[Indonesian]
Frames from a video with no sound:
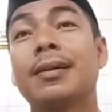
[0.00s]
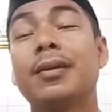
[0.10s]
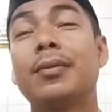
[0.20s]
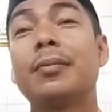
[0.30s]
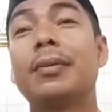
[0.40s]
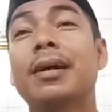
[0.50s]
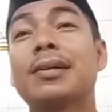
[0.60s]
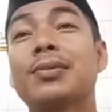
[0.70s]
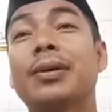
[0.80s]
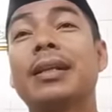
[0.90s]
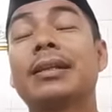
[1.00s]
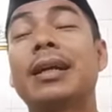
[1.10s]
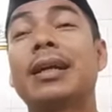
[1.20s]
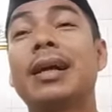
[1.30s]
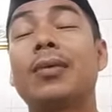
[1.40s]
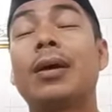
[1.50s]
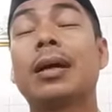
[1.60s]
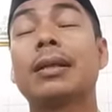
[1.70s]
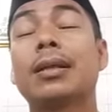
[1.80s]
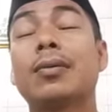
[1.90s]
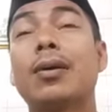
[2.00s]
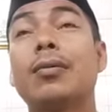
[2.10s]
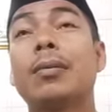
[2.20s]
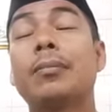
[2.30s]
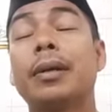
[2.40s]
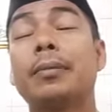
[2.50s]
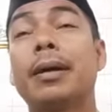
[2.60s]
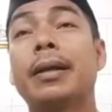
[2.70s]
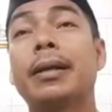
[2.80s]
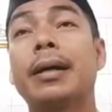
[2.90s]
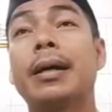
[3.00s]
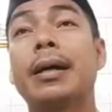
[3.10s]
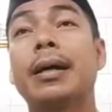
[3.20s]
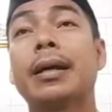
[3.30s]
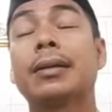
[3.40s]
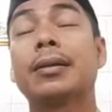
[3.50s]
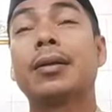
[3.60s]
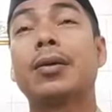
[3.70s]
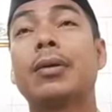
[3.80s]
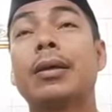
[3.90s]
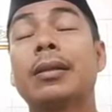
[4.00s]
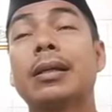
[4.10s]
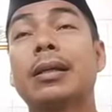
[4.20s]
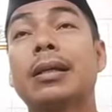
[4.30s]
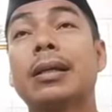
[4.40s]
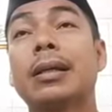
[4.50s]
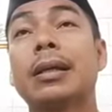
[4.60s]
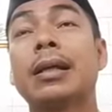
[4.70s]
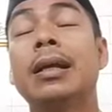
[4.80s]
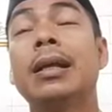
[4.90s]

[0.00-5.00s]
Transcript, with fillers: awak ini tenang wak ketika awak beribadah ketika awak zikir